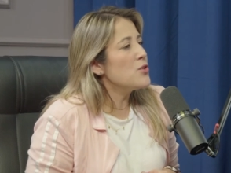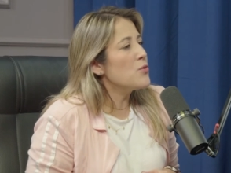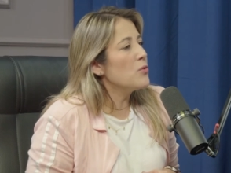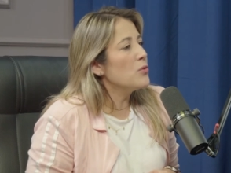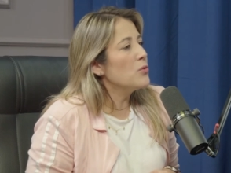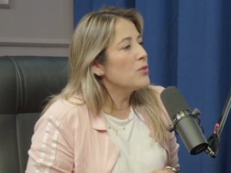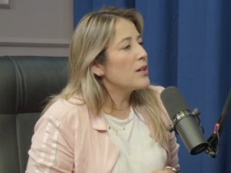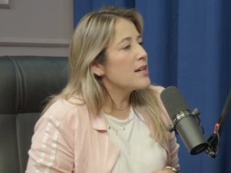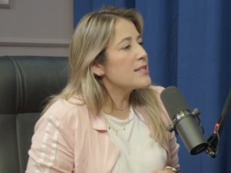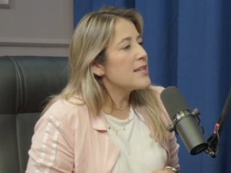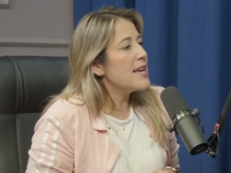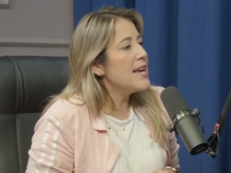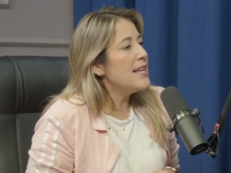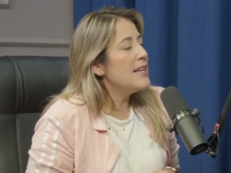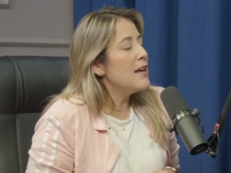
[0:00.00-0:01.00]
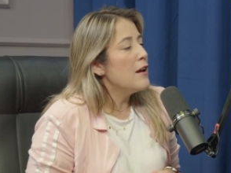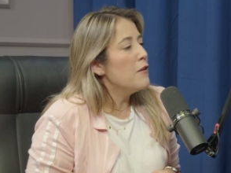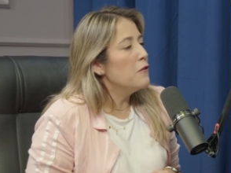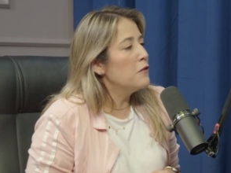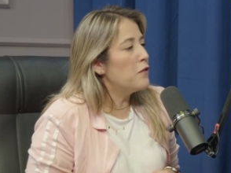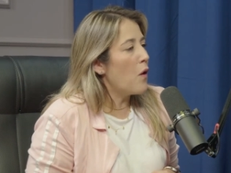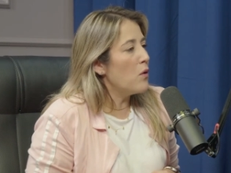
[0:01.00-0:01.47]
João Lucas?". Ele:
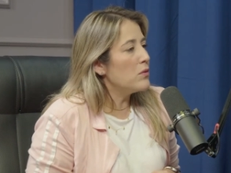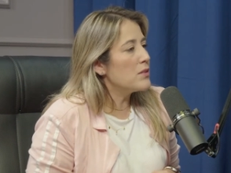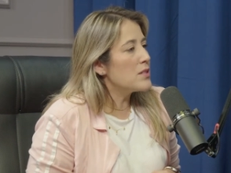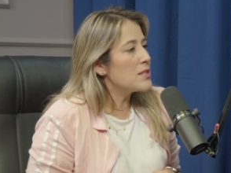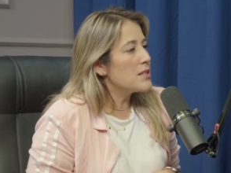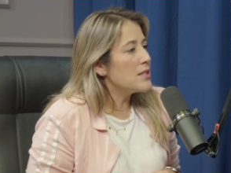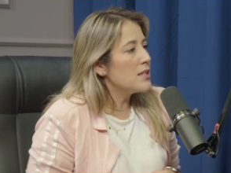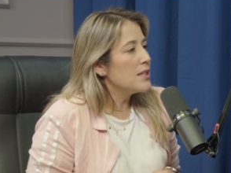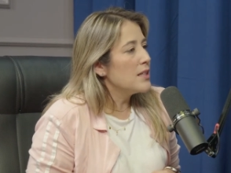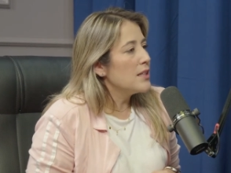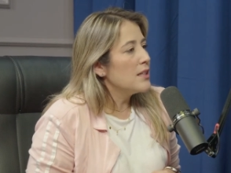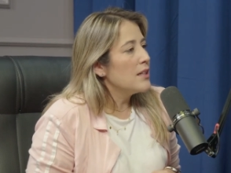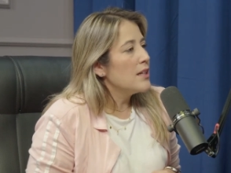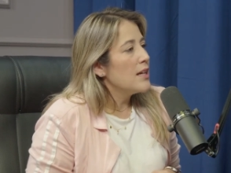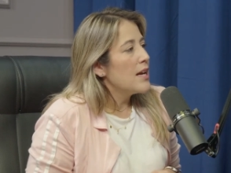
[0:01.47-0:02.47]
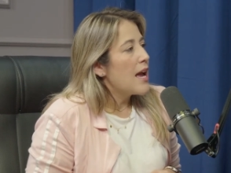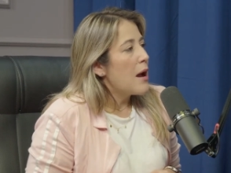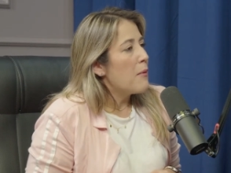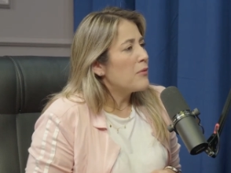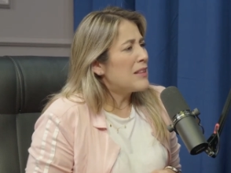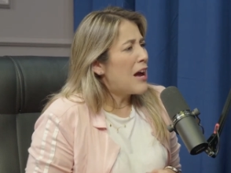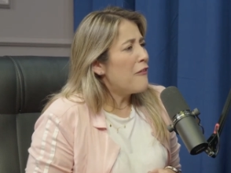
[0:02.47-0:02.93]
Volks.
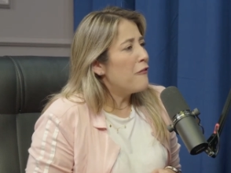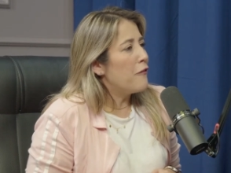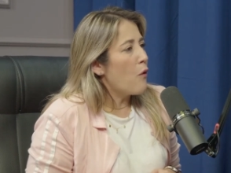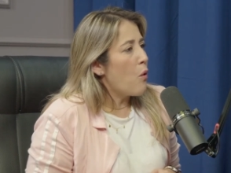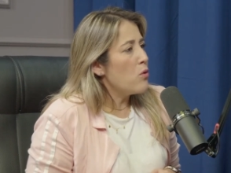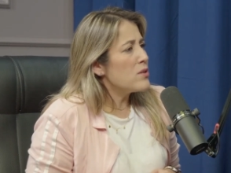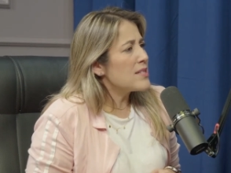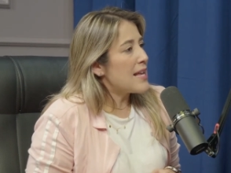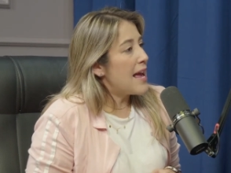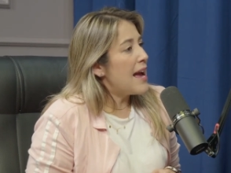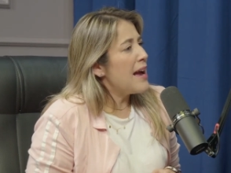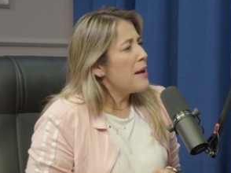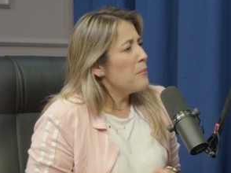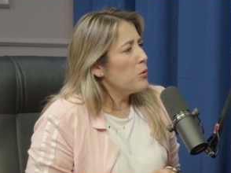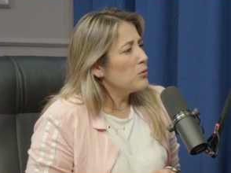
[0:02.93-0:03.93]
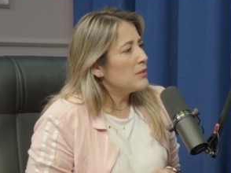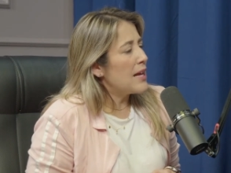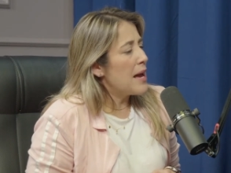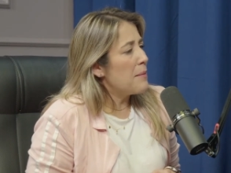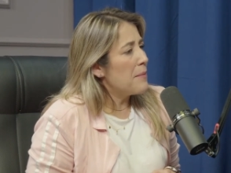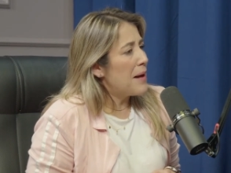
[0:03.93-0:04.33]
Da Volks? É, é, é a